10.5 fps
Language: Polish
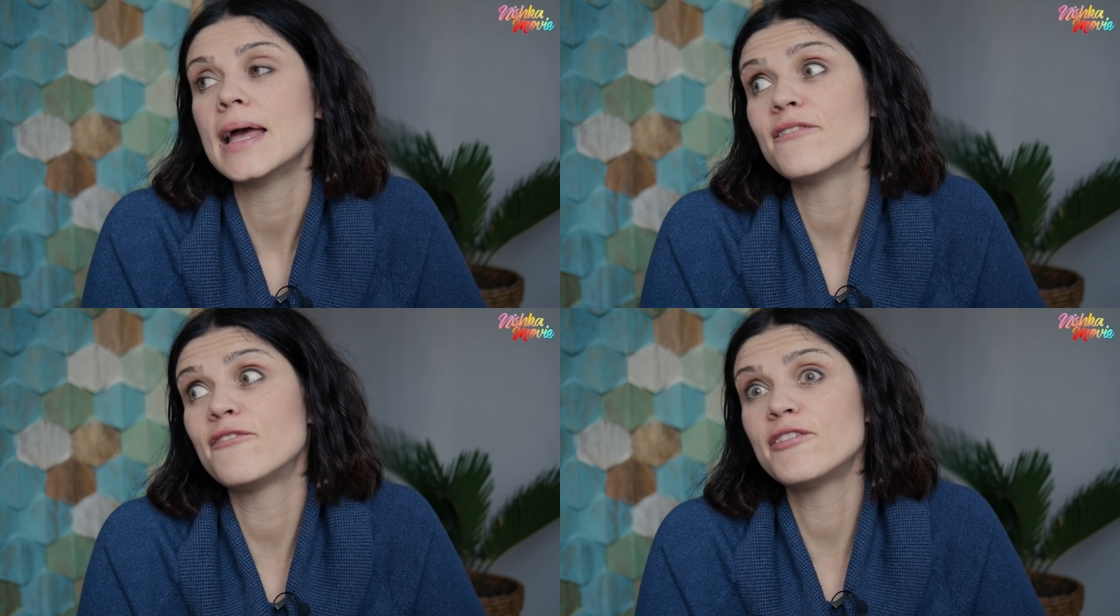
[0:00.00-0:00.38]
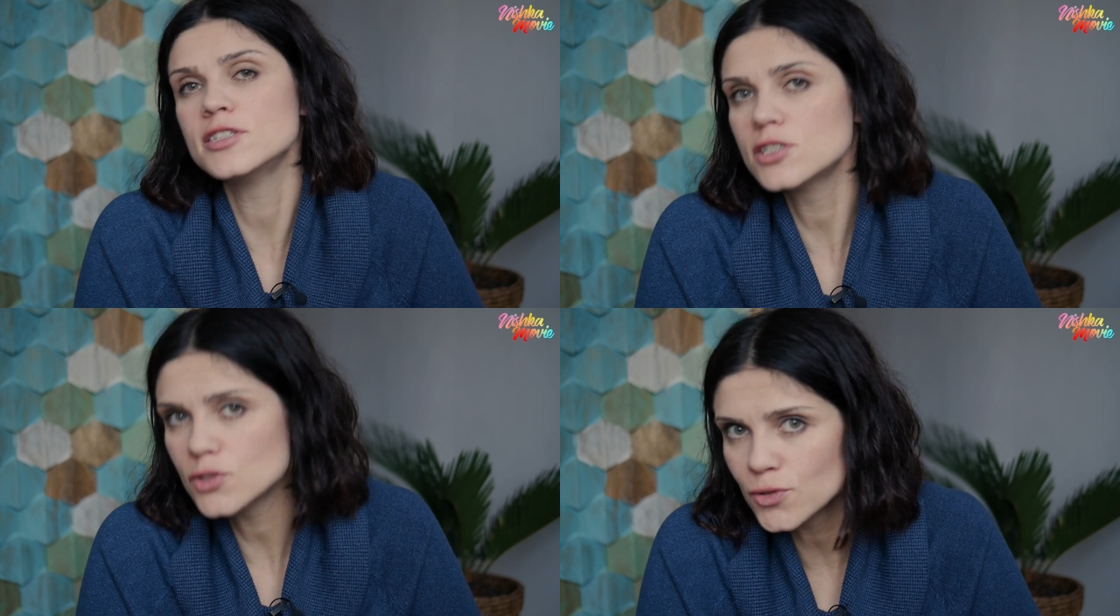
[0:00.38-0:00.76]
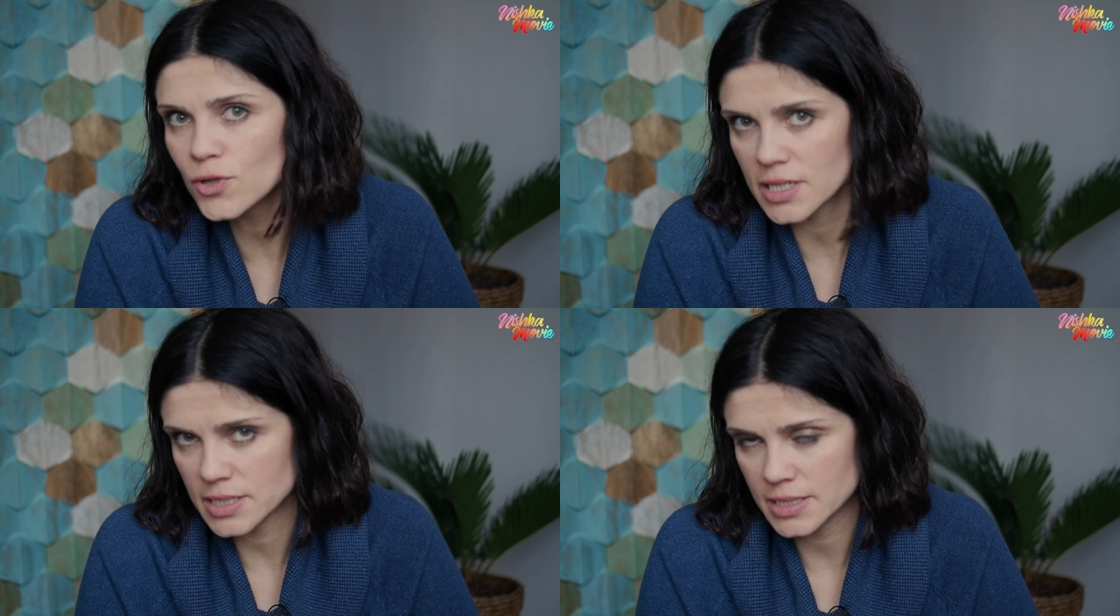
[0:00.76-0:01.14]

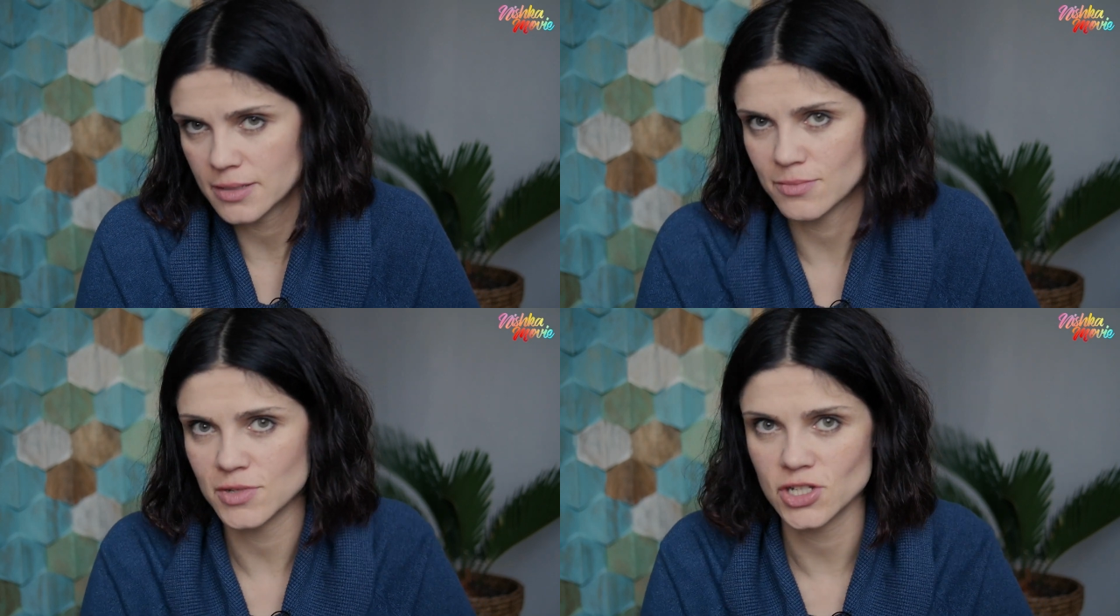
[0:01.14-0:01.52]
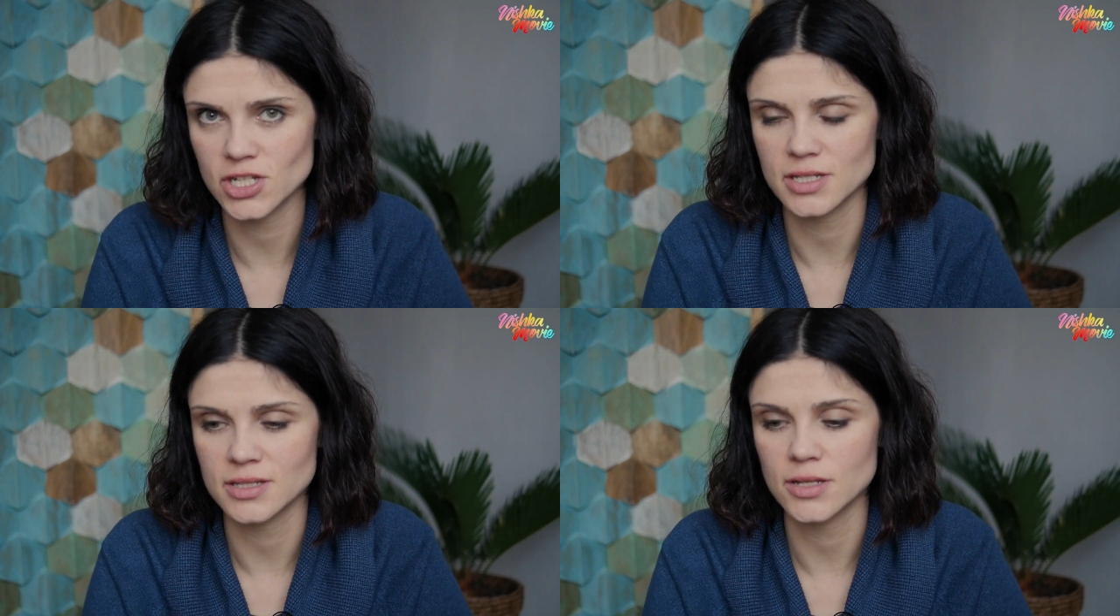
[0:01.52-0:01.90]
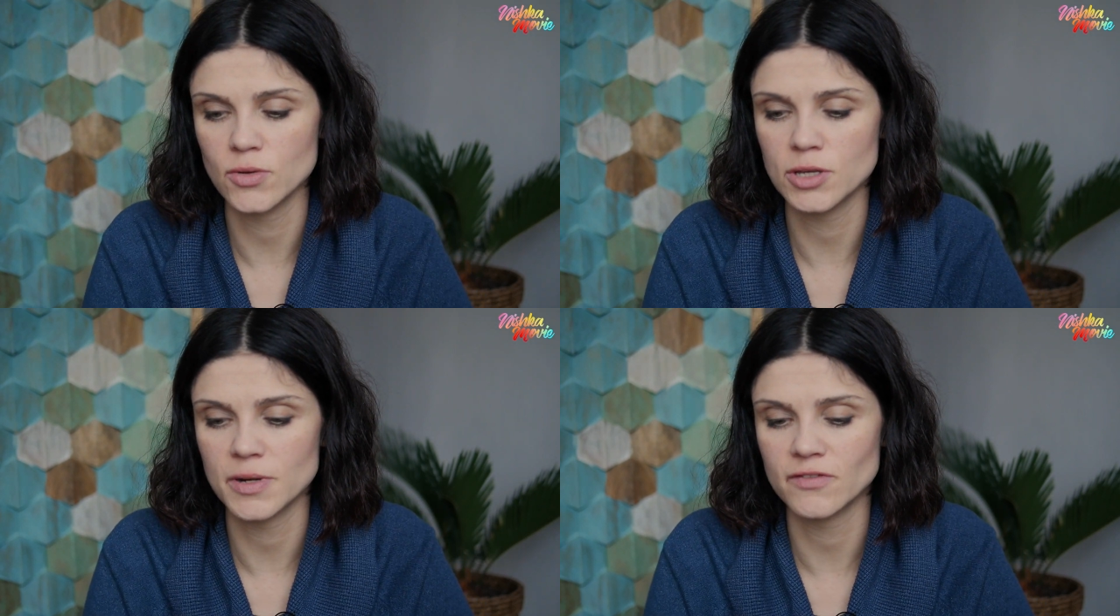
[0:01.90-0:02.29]
flirtuje z innym
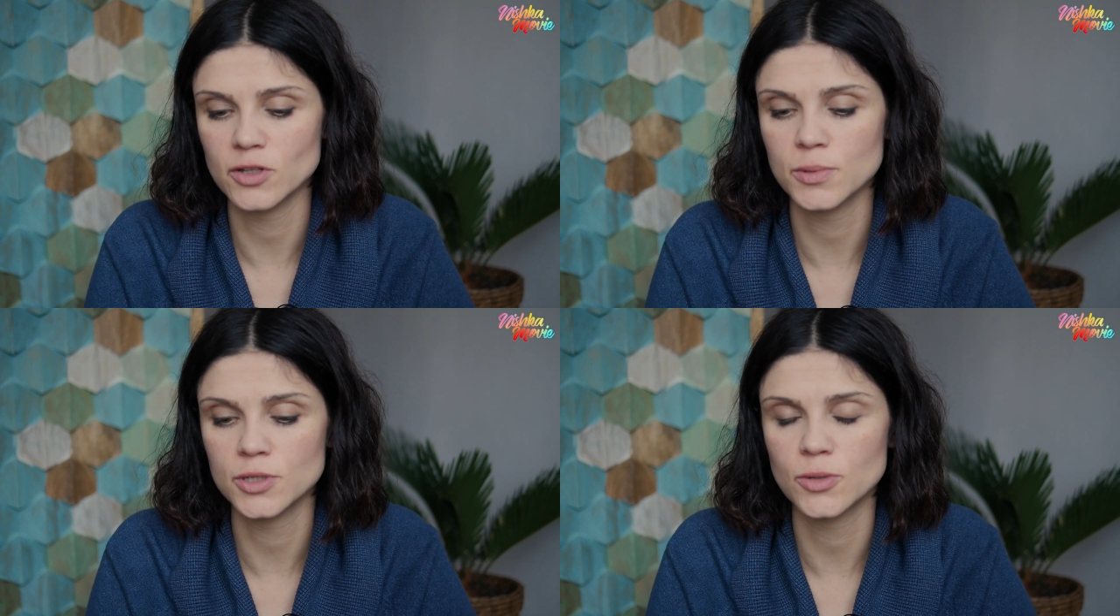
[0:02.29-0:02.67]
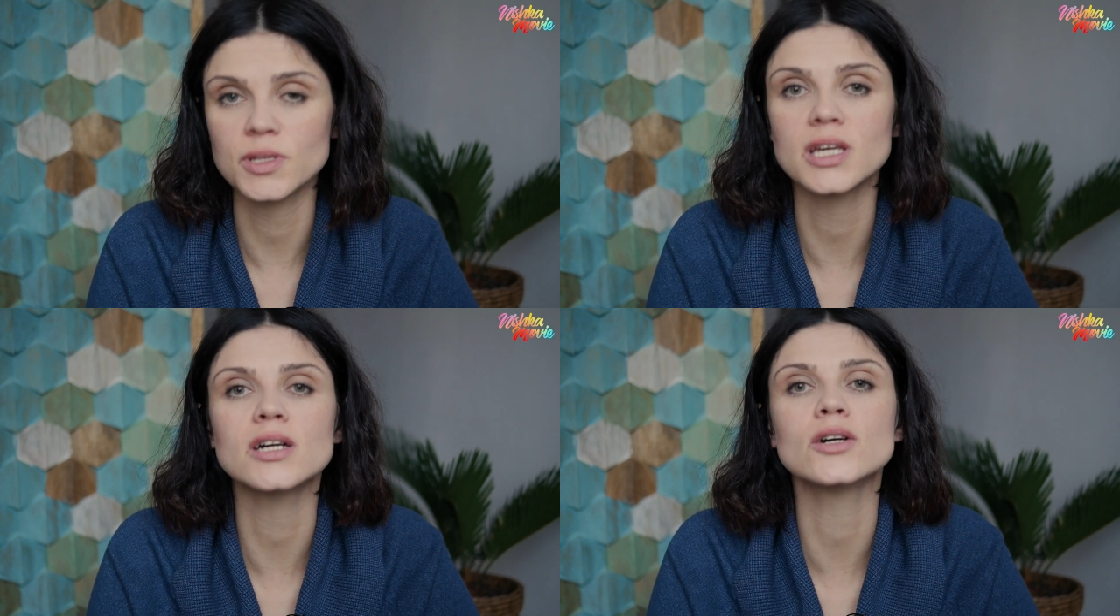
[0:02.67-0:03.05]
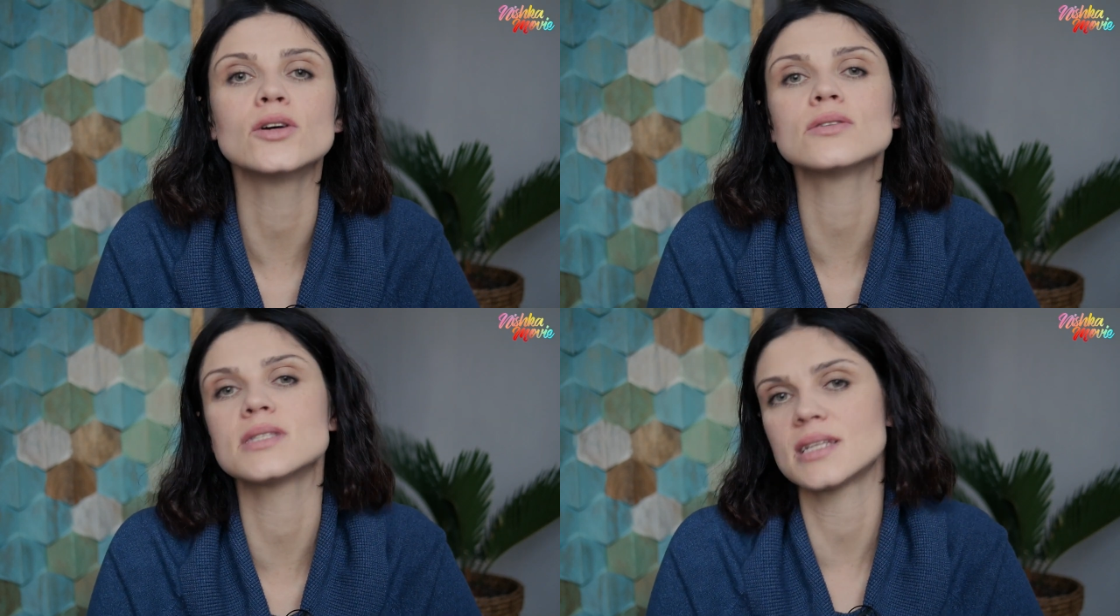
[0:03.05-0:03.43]
mężczyzną i prawdopodobnie
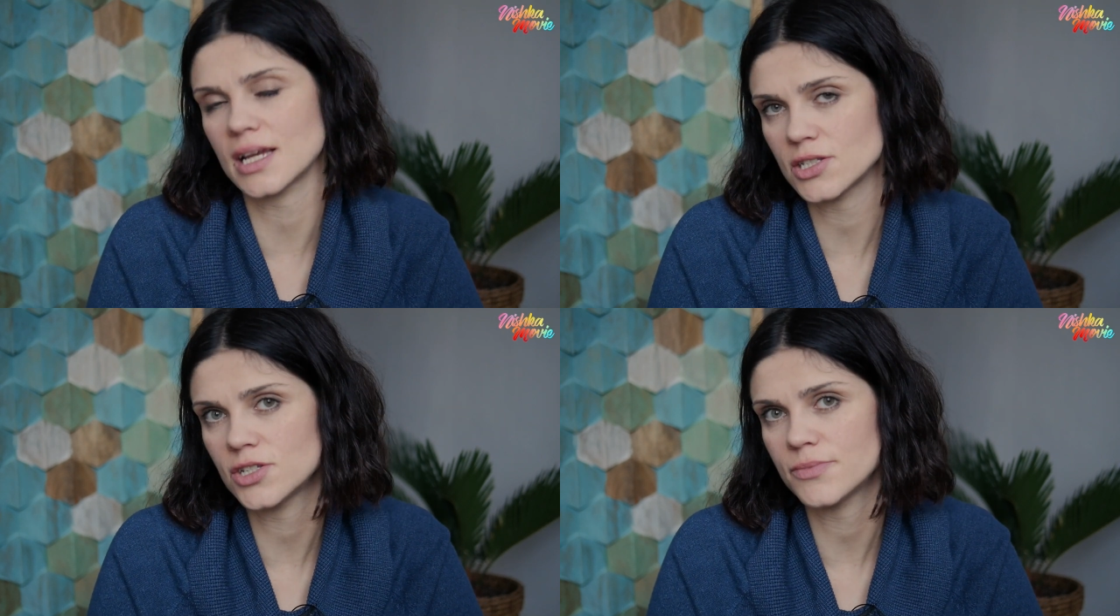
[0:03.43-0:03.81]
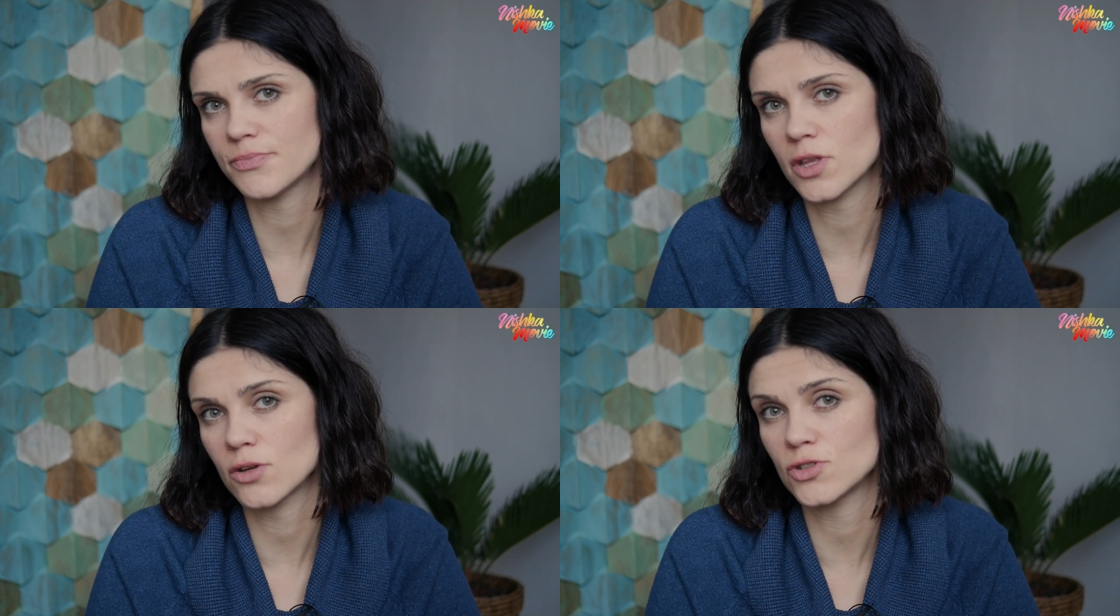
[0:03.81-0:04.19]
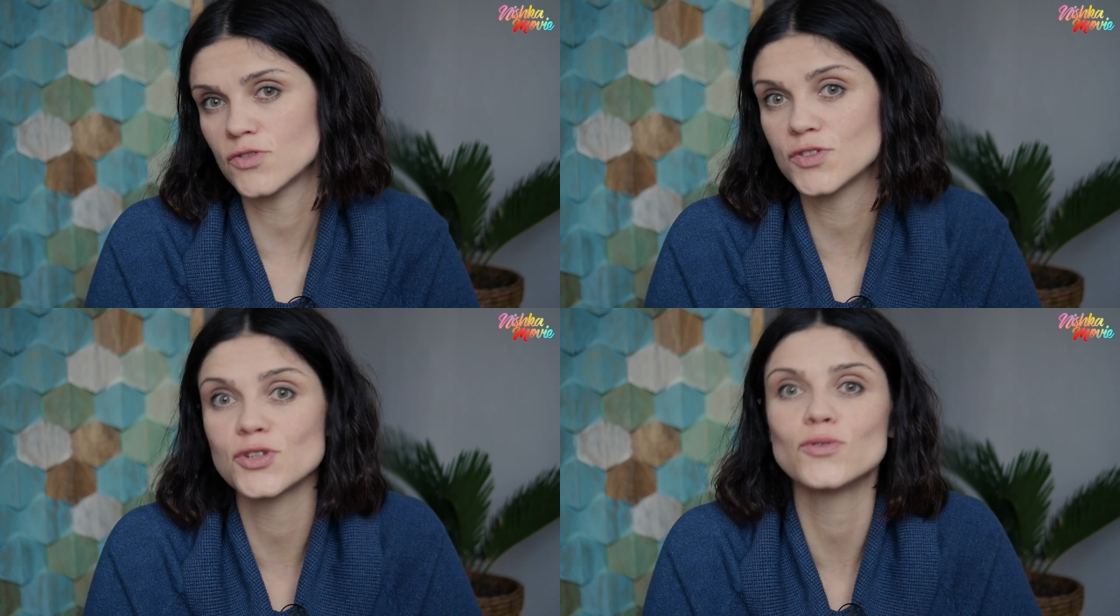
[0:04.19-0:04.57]
go zdradzi. To
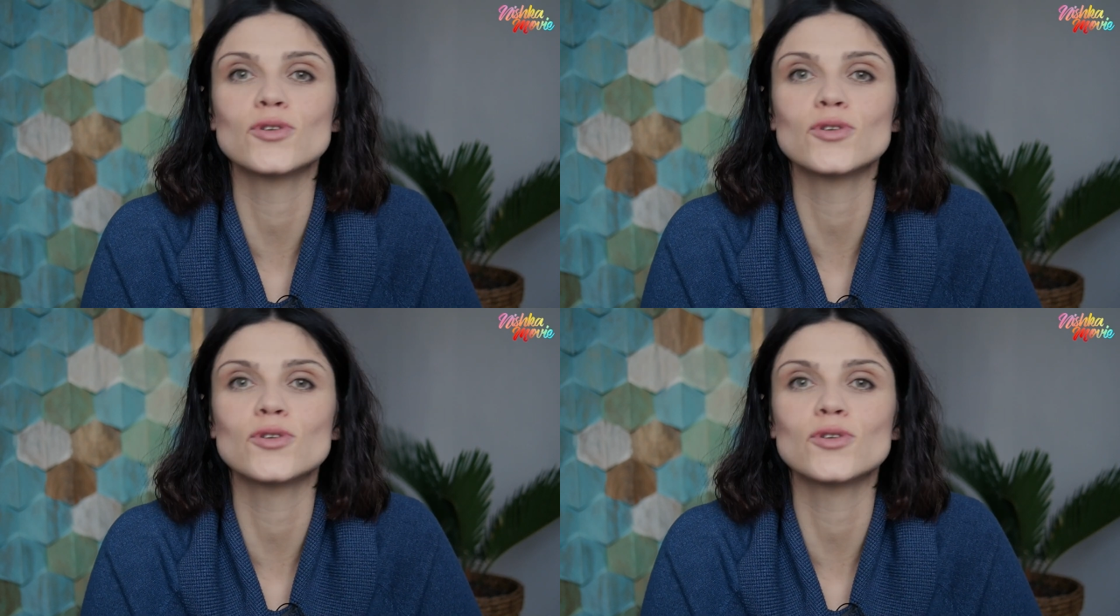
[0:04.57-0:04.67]
oczywiście